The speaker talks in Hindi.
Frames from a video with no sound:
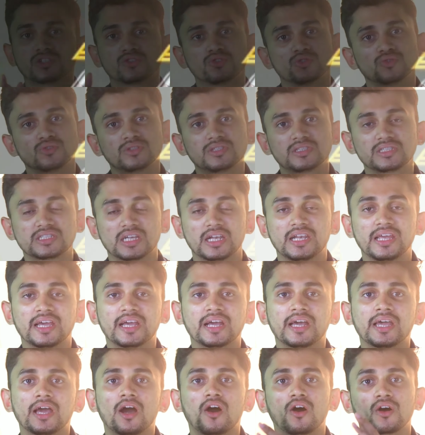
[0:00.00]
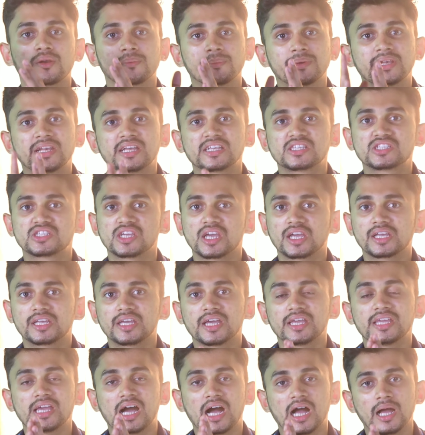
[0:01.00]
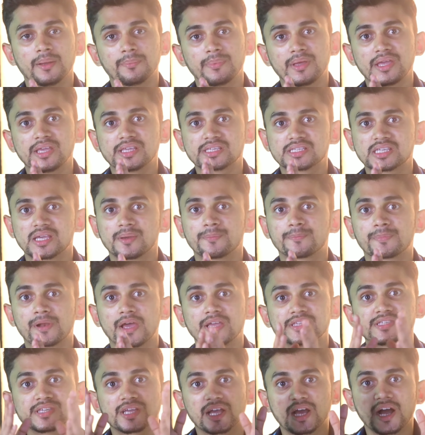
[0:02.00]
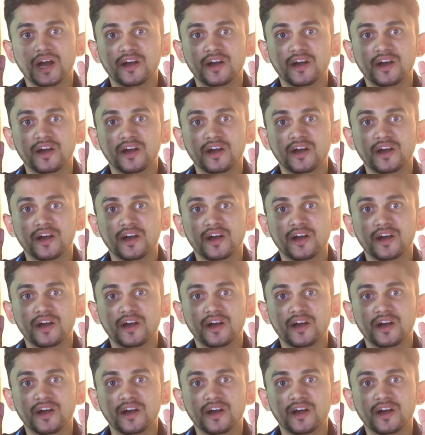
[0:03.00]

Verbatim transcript: 8 जून चले गया और मैंने चेक किया यहाँ पे इसकी प्राइसिंग